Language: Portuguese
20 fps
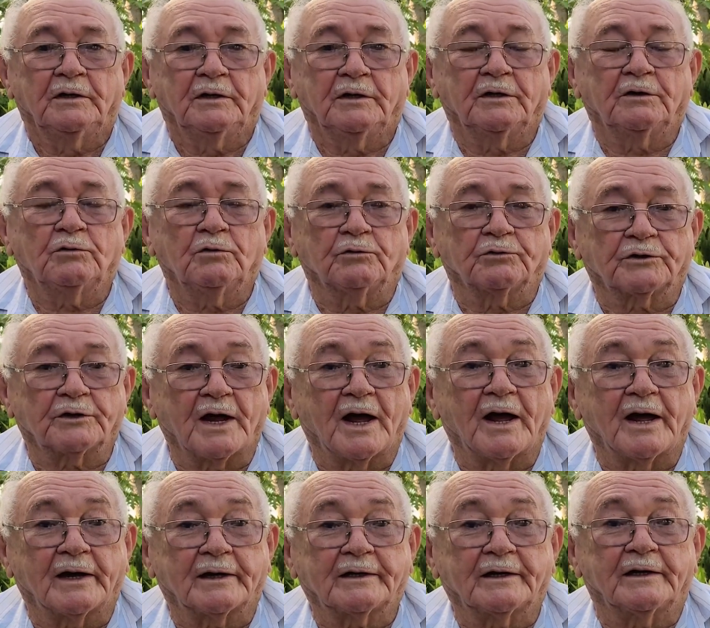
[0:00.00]

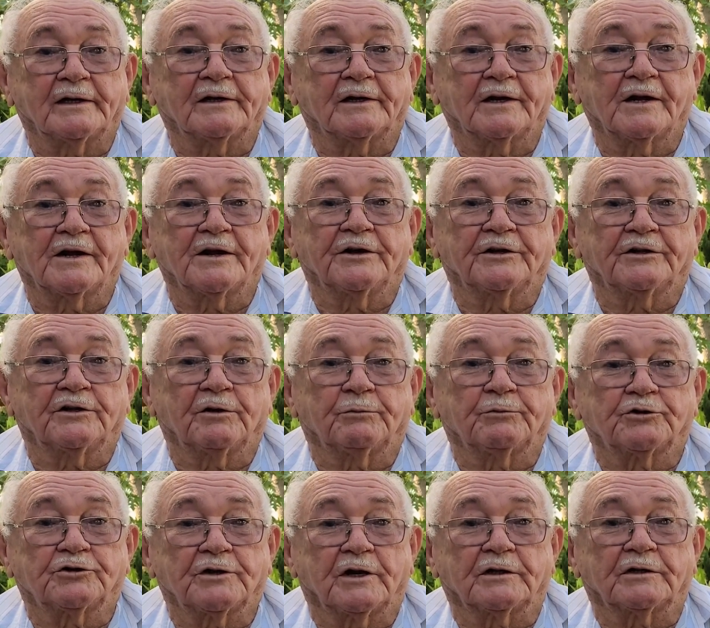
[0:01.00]
encontrar aquele grande
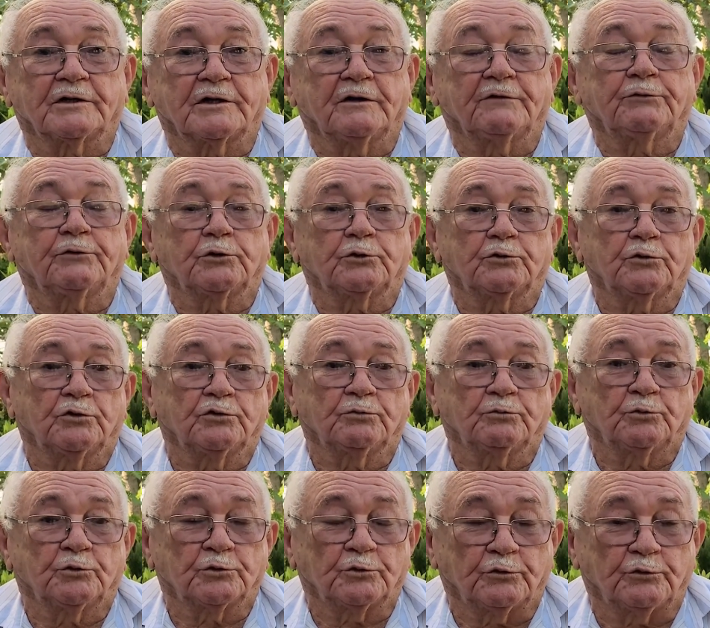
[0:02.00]
objetivo que todo
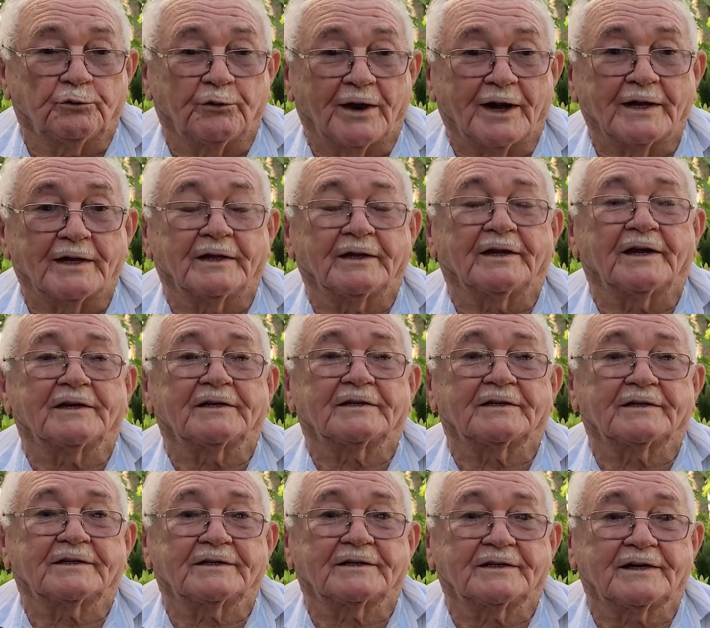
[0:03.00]
mundo fala na
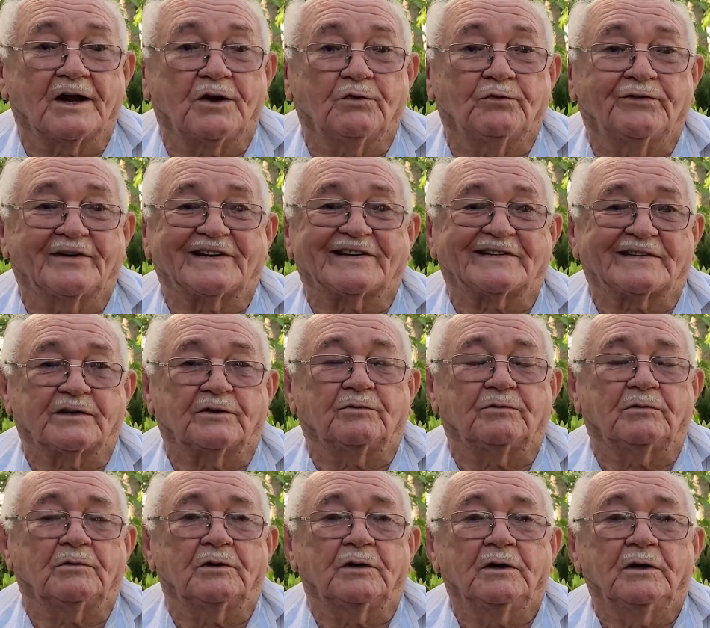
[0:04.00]
salvação.
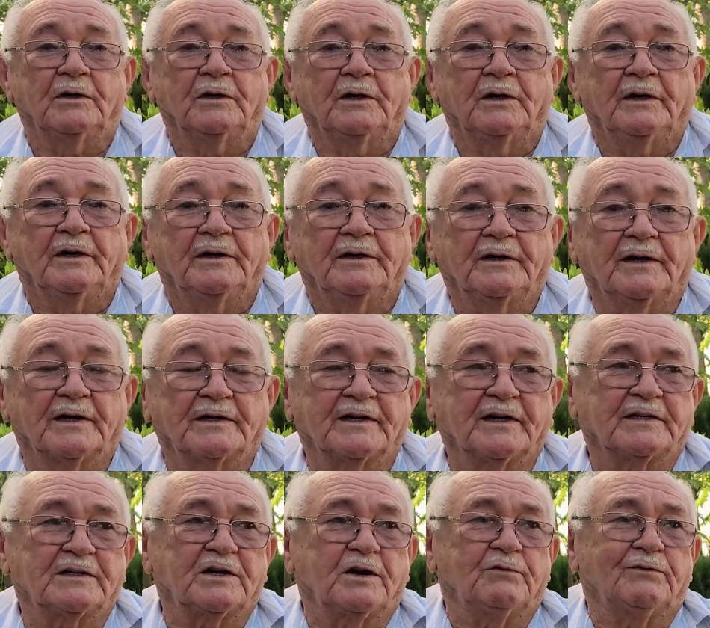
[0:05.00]
E
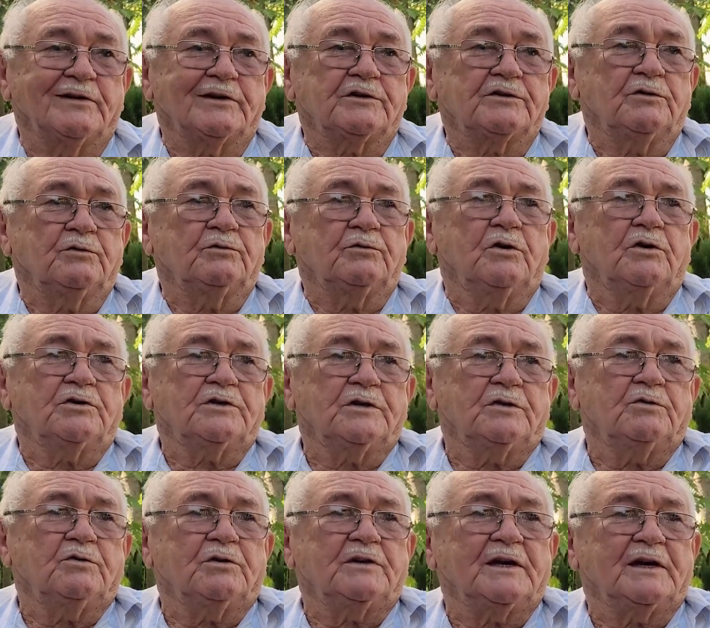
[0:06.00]
essa salvação nossa,
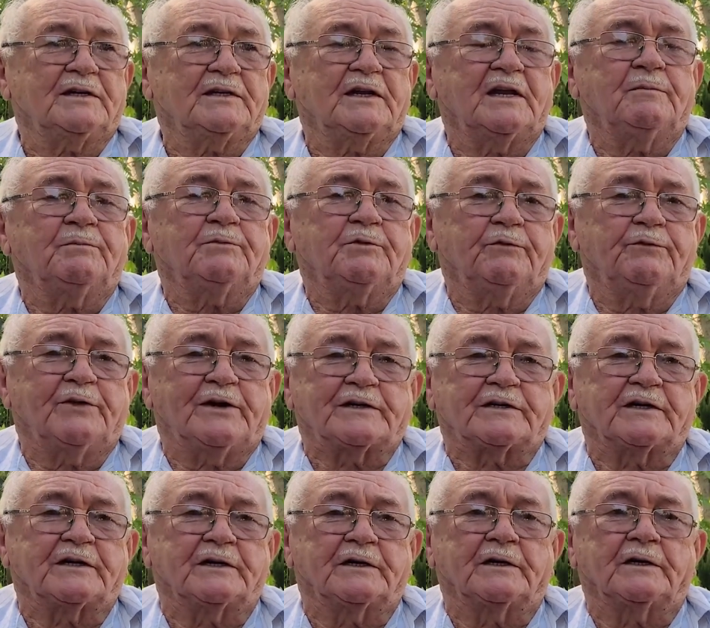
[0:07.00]
nós é que temos que
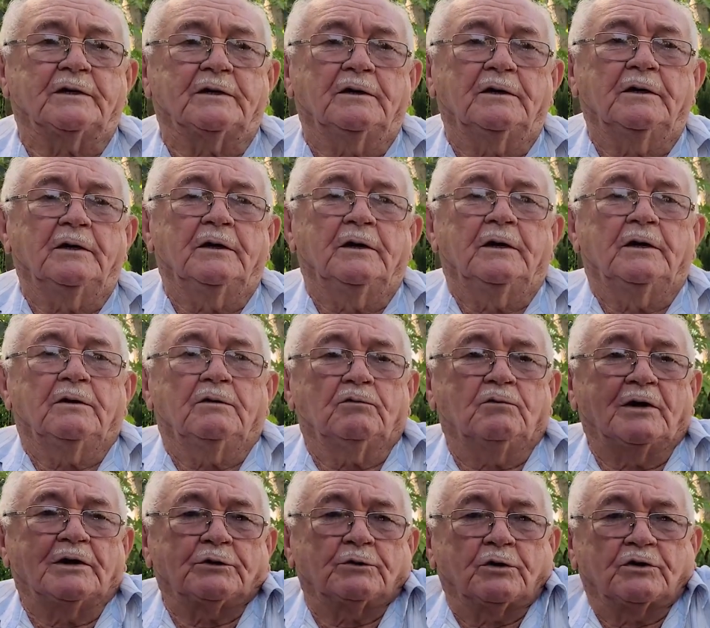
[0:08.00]
fazer
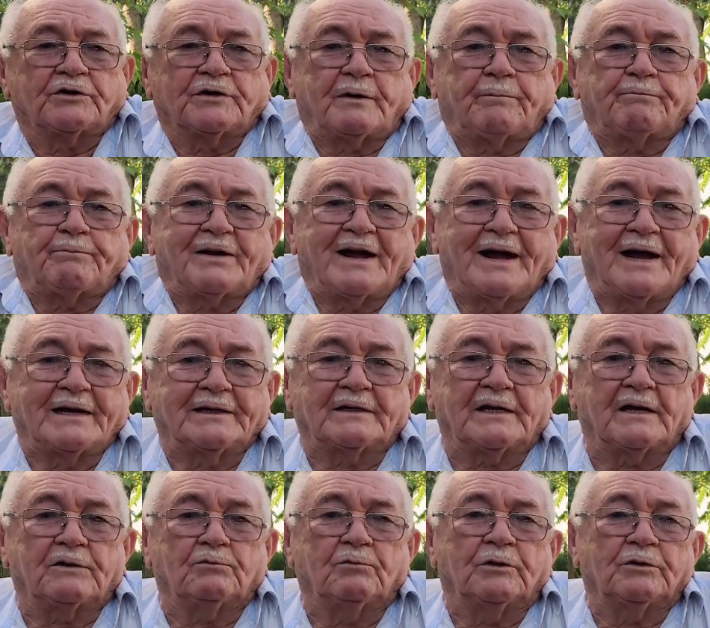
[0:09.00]
com a nossa
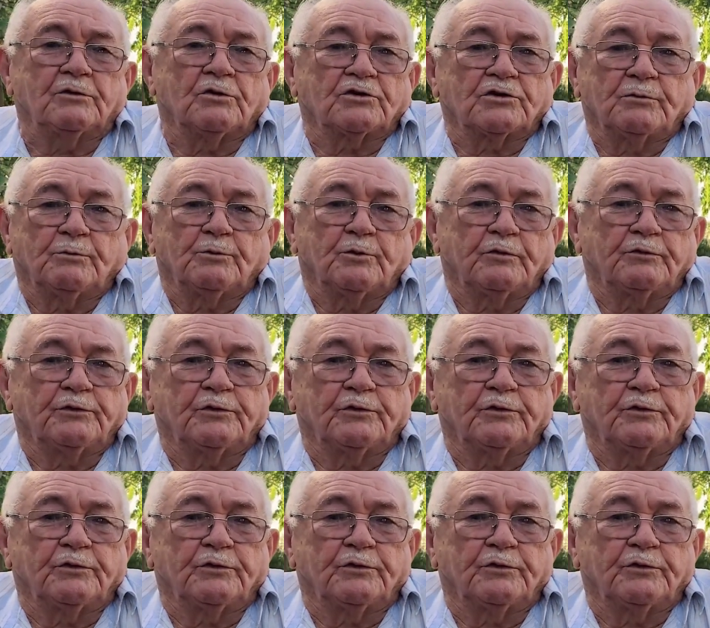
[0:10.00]
prática, com a nossa boa